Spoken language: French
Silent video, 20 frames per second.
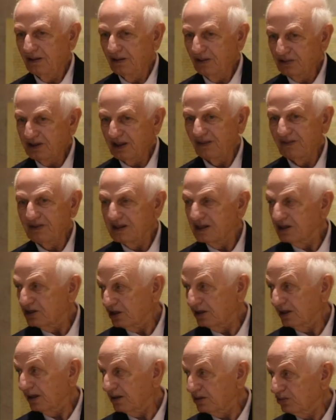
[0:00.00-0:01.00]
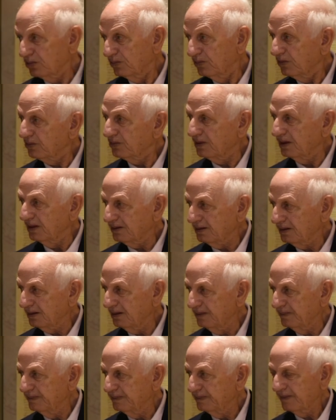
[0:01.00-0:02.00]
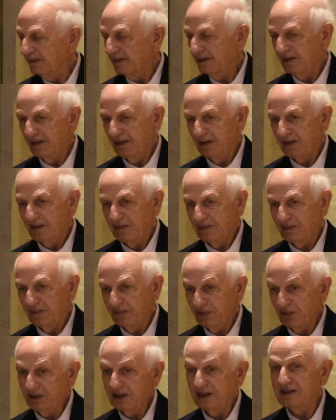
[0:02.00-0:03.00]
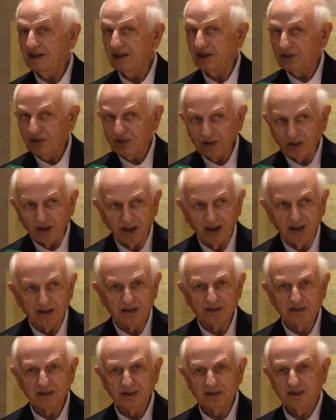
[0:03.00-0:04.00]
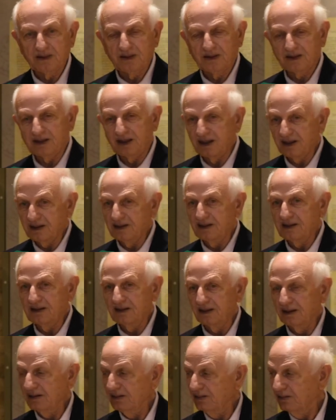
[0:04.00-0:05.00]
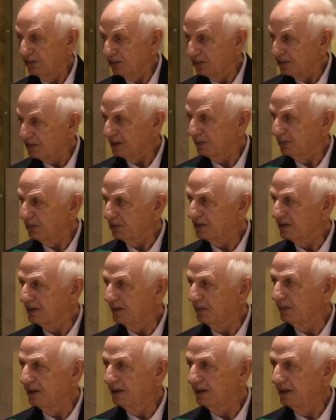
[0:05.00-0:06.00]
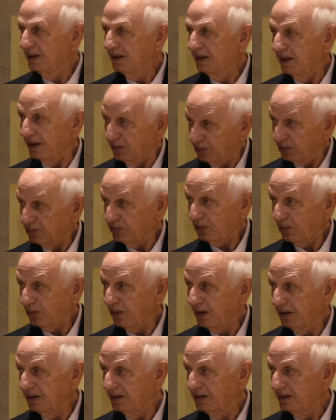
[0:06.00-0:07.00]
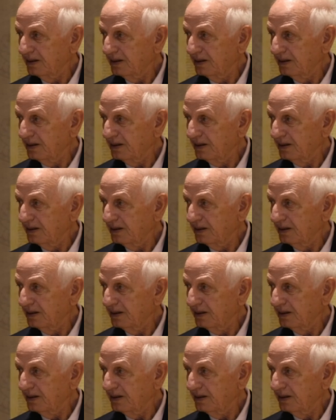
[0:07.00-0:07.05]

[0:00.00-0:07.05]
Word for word: au service des générations montantes pour qu'elles sachent que, un, ça a existé, deux, c'est possible, et que trois,